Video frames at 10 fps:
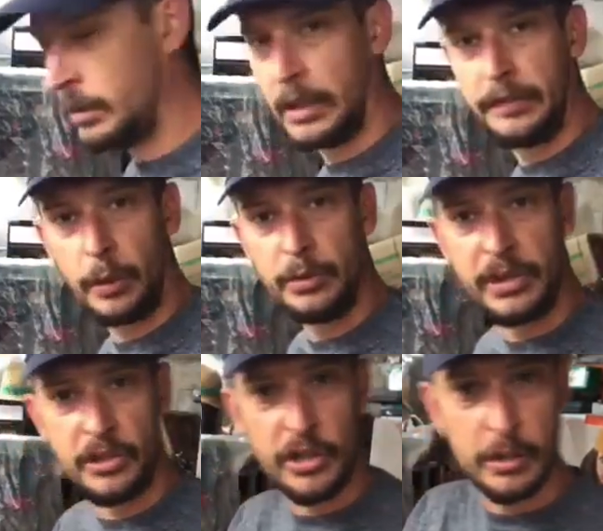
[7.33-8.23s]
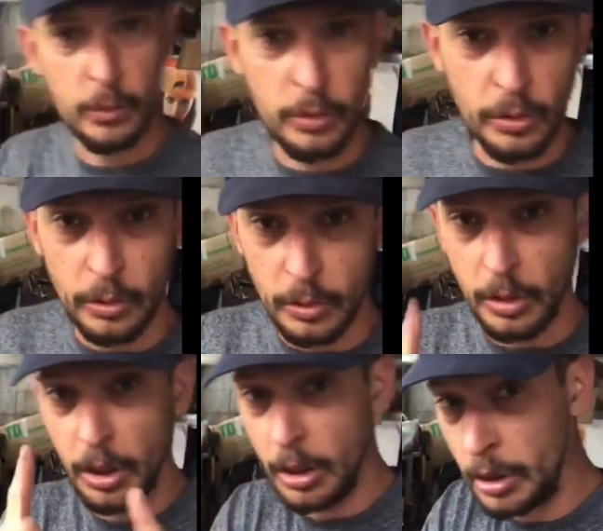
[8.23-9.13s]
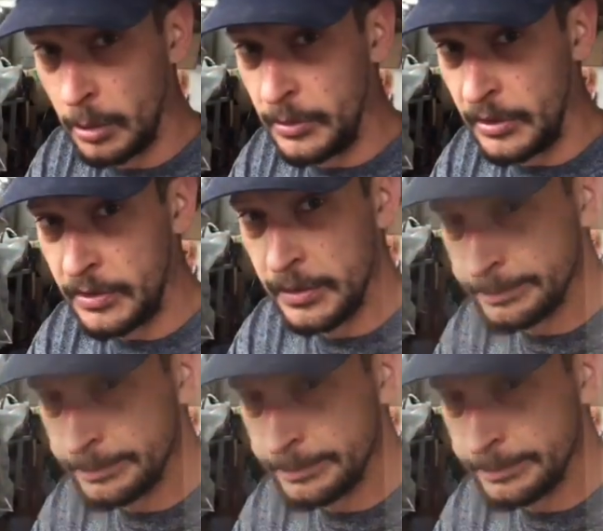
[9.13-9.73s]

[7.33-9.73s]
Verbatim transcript: à, faire, une étagère, donc comme celle-ci.